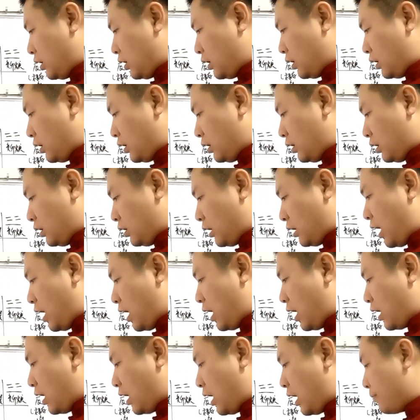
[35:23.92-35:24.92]
呃，亥
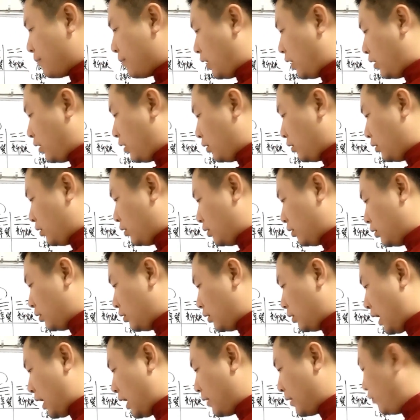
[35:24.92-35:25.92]
亥卯
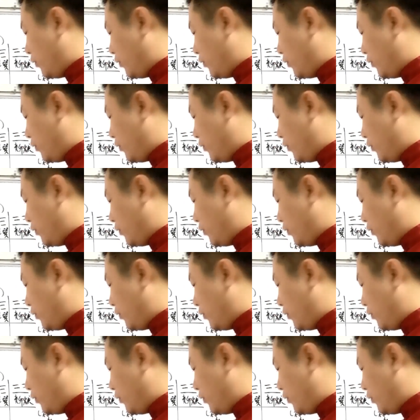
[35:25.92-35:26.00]
亥卯